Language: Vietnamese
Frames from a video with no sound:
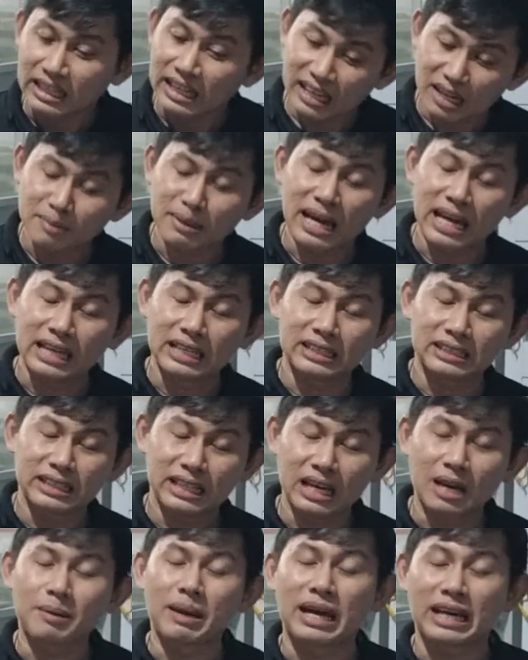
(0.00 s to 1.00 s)
hẹn gặp
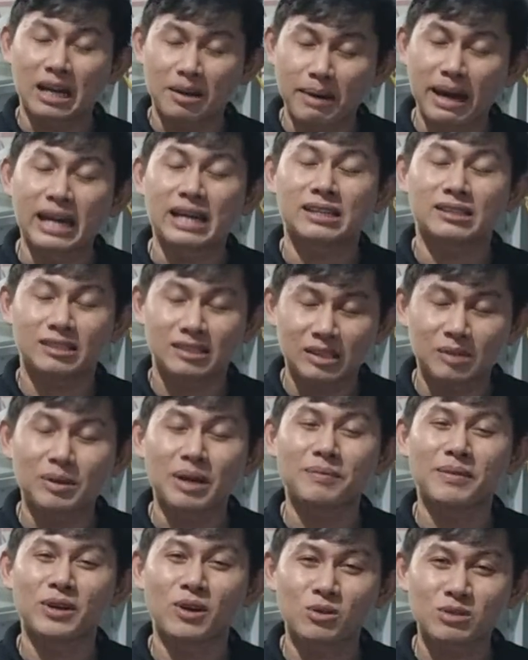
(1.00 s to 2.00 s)
lại các bạn trong
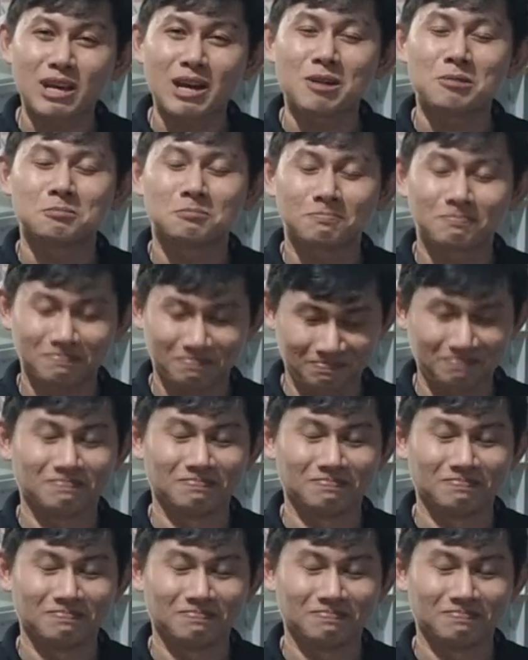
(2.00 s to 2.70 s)
các video sau.